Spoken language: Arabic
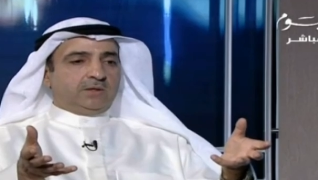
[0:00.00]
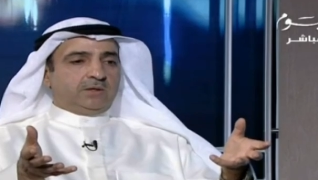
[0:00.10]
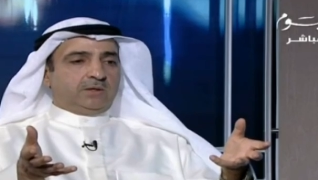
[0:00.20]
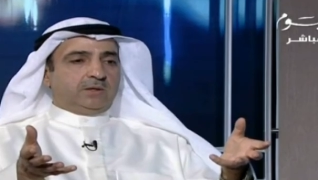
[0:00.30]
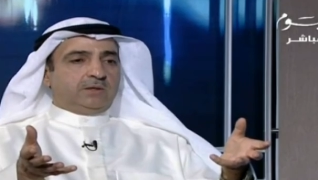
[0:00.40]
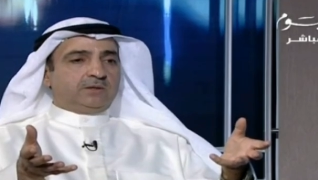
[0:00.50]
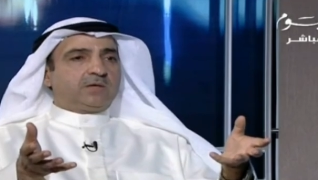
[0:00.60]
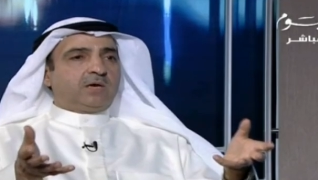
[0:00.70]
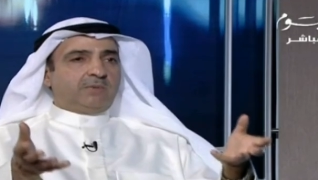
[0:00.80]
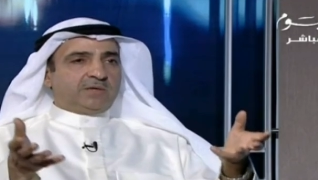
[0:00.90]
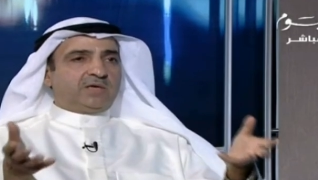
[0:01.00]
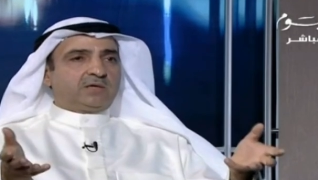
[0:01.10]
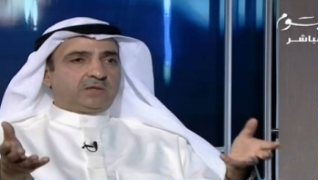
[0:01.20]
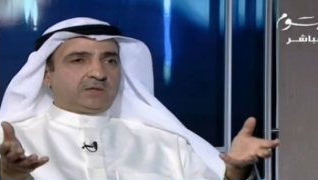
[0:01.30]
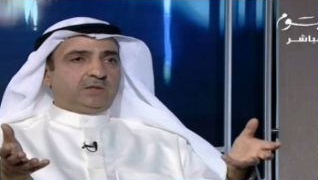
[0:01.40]
انتخابات
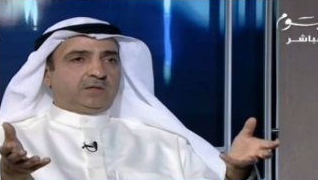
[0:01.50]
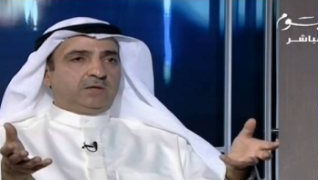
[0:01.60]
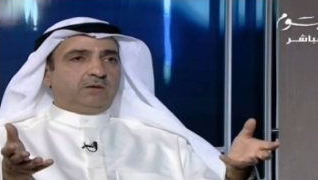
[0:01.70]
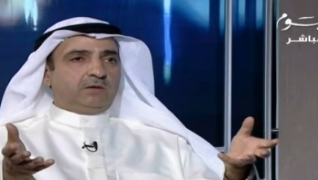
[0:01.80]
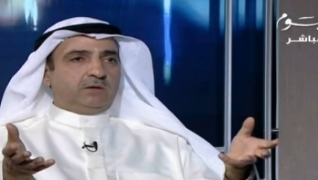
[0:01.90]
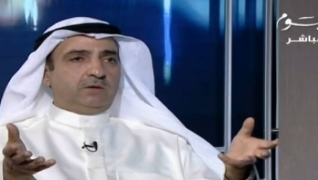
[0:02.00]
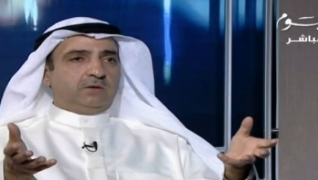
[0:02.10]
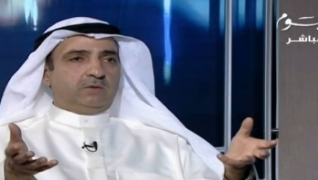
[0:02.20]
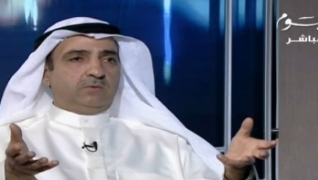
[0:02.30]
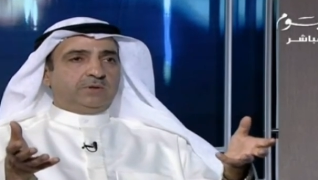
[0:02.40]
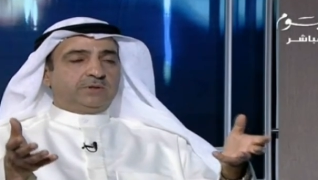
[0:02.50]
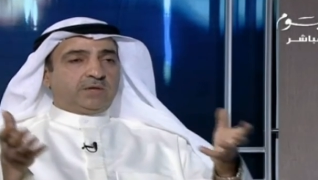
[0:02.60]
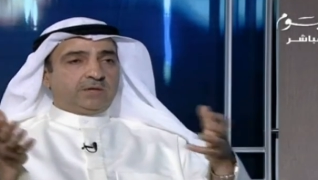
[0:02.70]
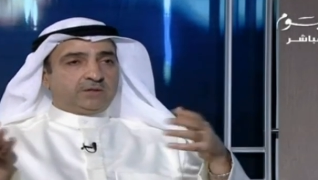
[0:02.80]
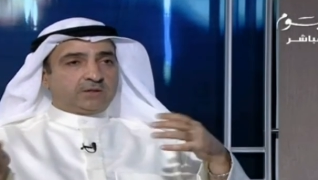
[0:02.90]
حقيقية وإن
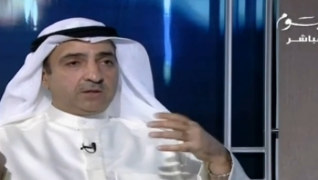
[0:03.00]
كانت